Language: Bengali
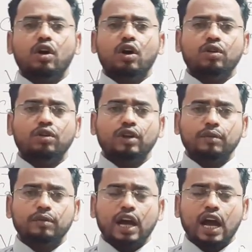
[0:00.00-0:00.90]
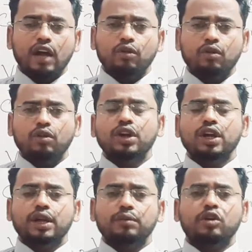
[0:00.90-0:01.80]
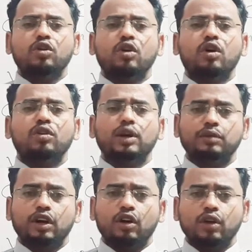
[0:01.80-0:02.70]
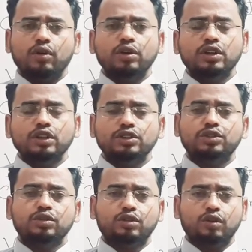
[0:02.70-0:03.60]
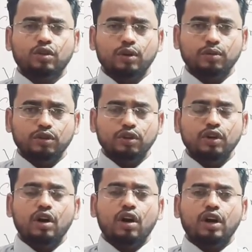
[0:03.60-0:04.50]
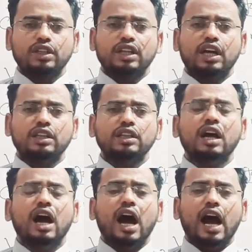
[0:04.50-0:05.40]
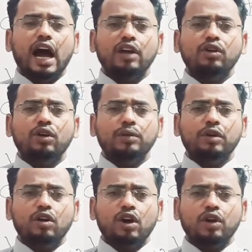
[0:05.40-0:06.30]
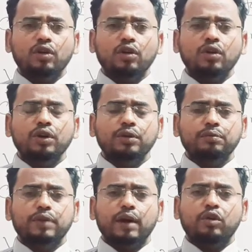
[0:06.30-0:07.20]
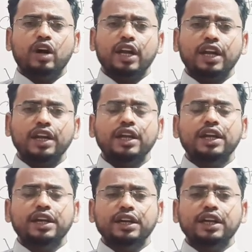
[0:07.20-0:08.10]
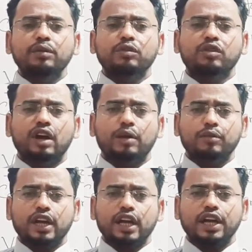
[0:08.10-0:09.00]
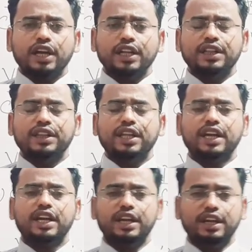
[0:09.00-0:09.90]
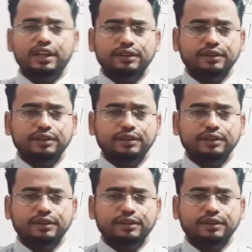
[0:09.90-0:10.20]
কখন আমরা আয়ো এবং কখন আমরা অয়ো যুক্ত করব। অর্থাৎ আয়ো এবং অয়ো ব্যবহারের নিয়মগুলো আমরা আগে দেখে নিই